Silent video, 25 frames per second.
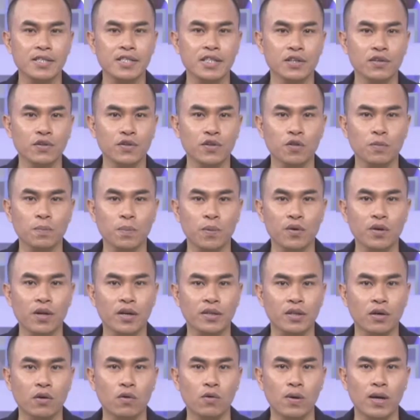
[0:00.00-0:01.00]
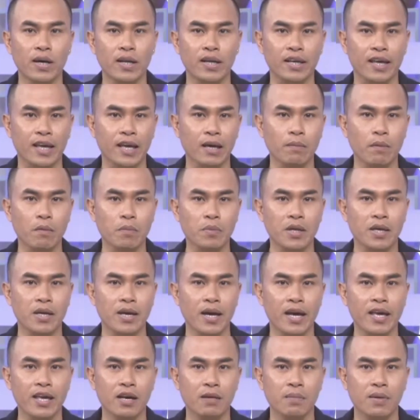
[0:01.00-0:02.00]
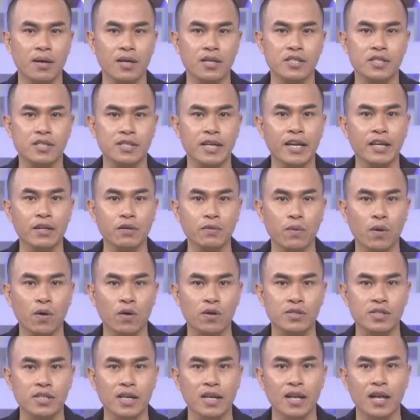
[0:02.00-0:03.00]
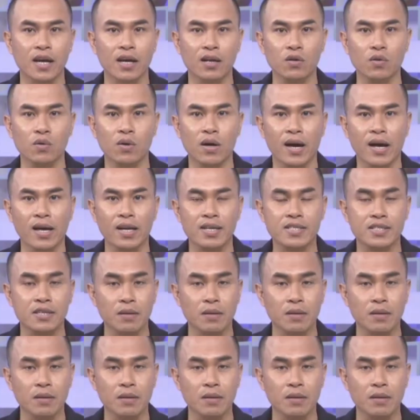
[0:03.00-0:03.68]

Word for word: Itinuyod po ng tauhan ng MMDA ang mga sidewalk sa ilang lugar